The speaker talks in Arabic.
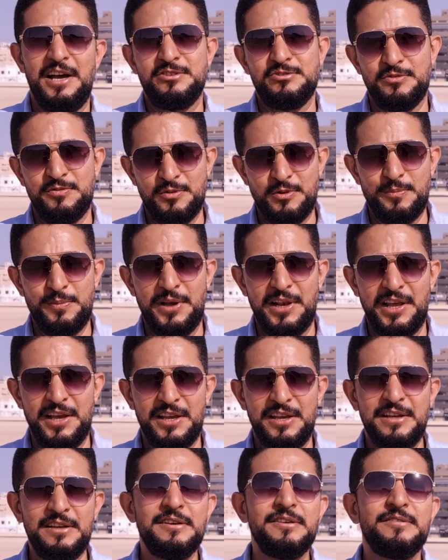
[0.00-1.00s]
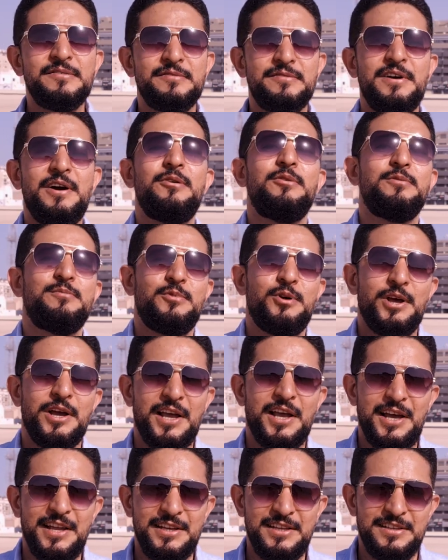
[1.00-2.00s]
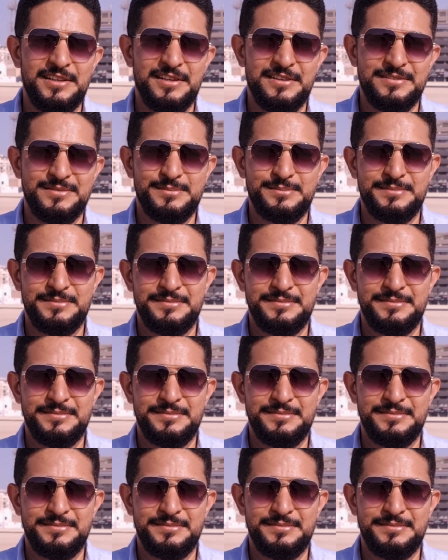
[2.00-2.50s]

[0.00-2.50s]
أشوفكم على خير في أول مراجعة لينا